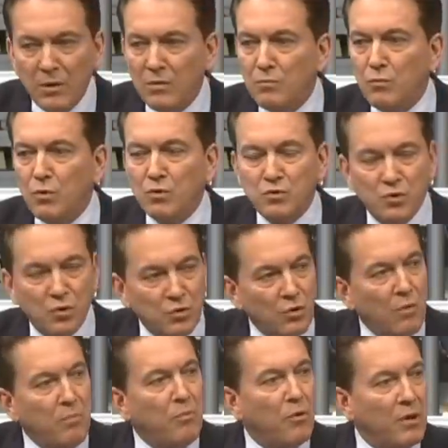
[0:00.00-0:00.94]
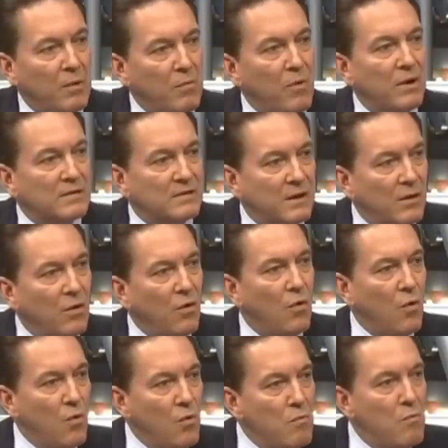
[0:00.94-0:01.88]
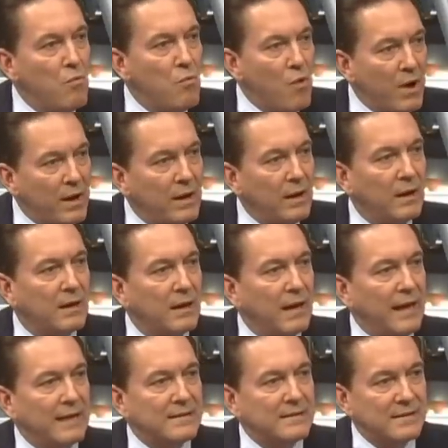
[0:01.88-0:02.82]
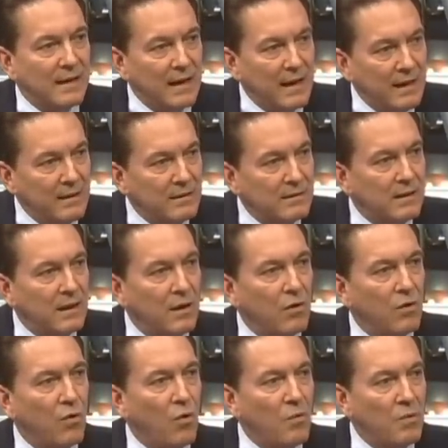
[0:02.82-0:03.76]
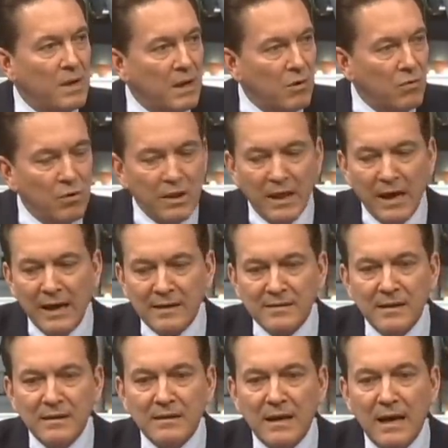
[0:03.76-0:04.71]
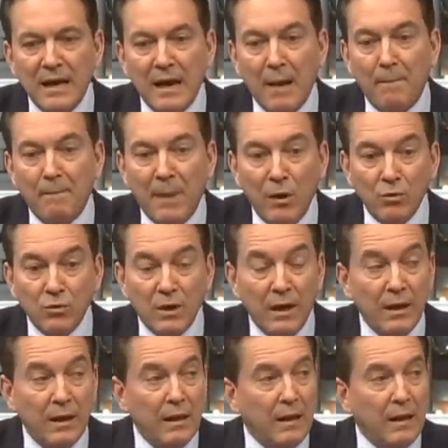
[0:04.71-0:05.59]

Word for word: nosotros podemos hacer un buen excelente gobierno y dejar sentadas las pautas